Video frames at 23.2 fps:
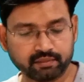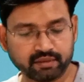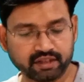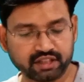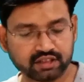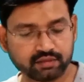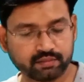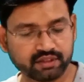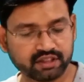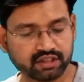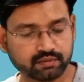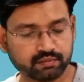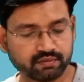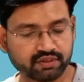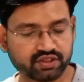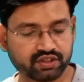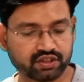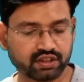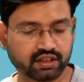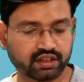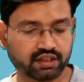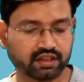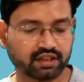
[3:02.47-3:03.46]
इमेज भी इसमें
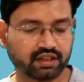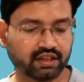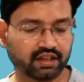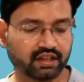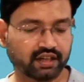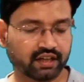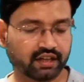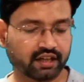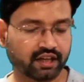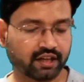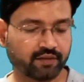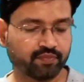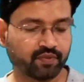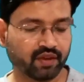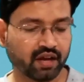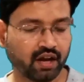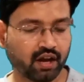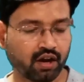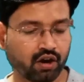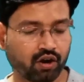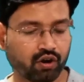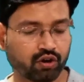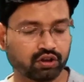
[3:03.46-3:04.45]
शेयर की गई है
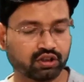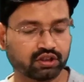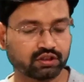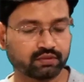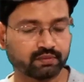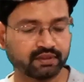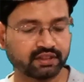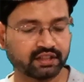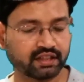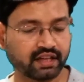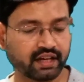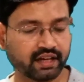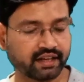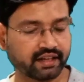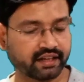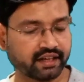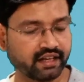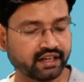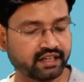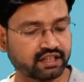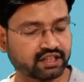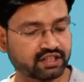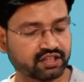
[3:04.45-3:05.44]
और इसमें दिखाया
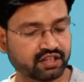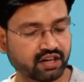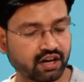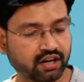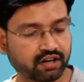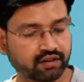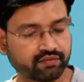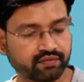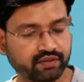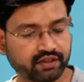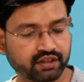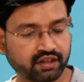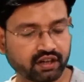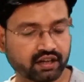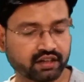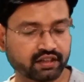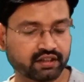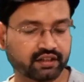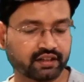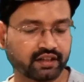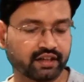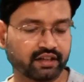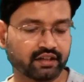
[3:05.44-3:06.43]
गया स्टार्ट विथ
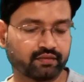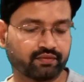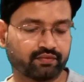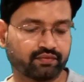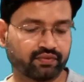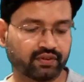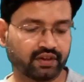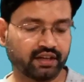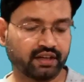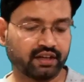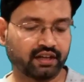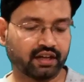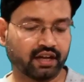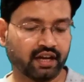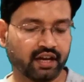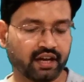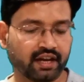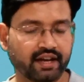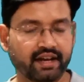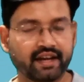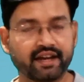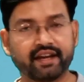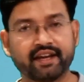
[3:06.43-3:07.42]
हंड्रेड फ्री
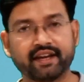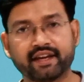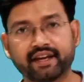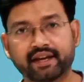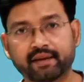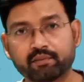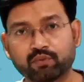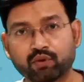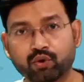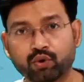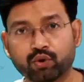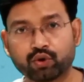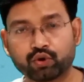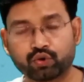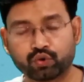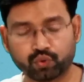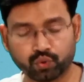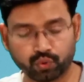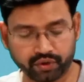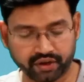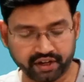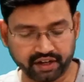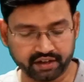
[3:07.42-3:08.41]
ए एम ओ
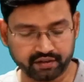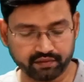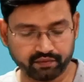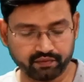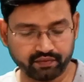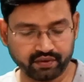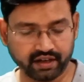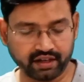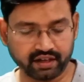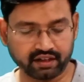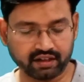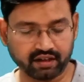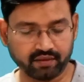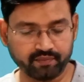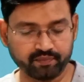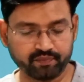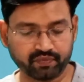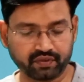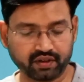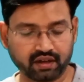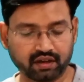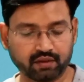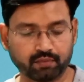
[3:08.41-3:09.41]
टोकन वेलकम
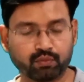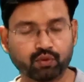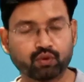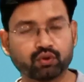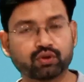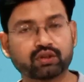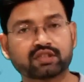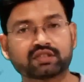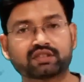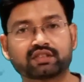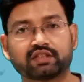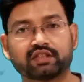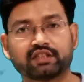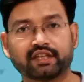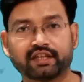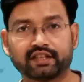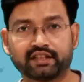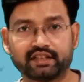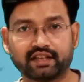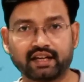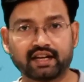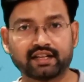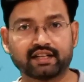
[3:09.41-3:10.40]
बोनस ये
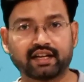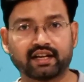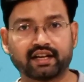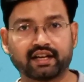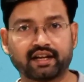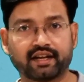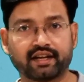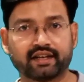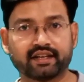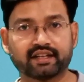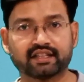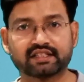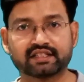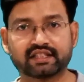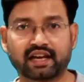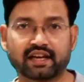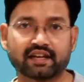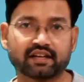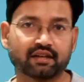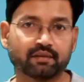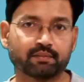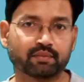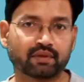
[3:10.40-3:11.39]
दिया जा रहा है
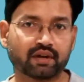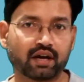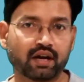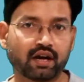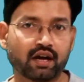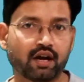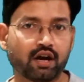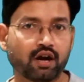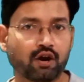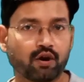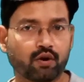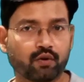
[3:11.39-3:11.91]
साइनअप का